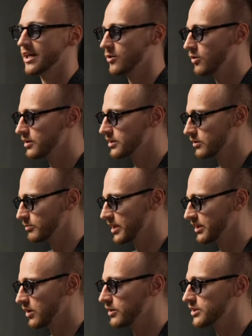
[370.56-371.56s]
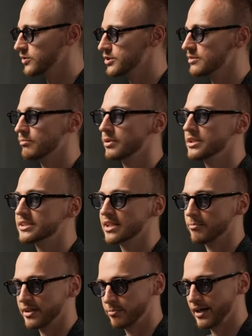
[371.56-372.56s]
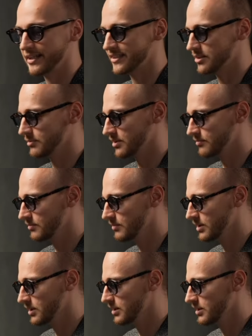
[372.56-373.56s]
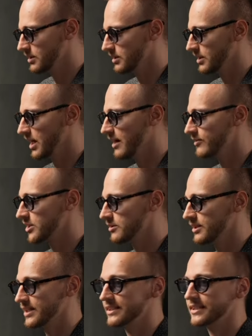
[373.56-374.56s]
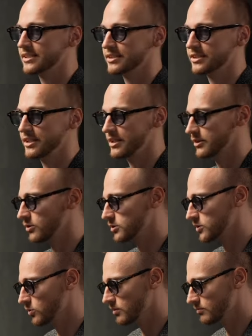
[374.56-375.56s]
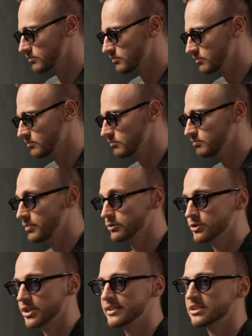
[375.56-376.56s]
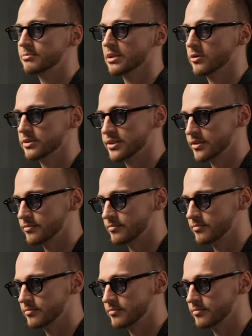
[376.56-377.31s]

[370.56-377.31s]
аккорды у меня находятся очень близко под пальцами. А в результате их соединения друг с другом получается мелодия.